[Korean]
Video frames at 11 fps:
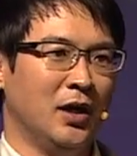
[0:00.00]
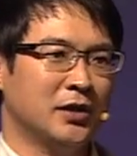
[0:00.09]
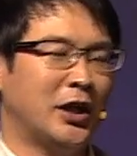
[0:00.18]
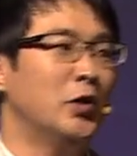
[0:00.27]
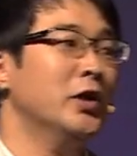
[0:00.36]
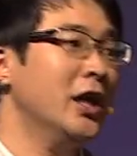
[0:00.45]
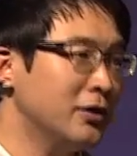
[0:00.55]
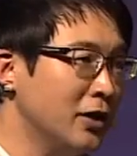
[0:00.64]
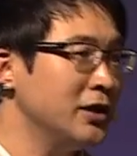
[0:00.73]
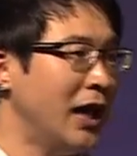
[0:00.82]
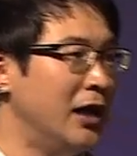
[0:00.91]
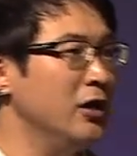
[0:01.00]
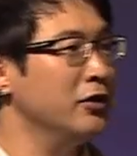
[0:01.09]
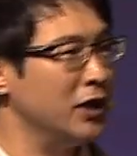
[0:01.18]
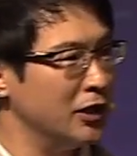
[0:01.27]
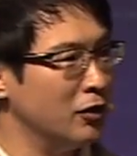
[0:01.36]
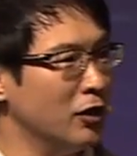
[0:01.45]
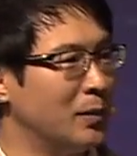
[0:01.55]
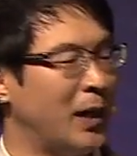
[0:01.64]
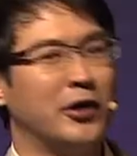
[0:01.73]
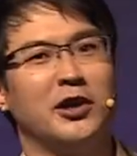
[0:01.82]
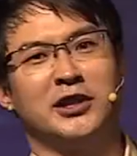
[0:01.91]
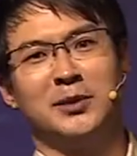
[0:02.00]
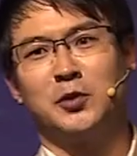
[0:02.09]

자, 이렇게 해서 이제 알려드리는 걸 강연했으면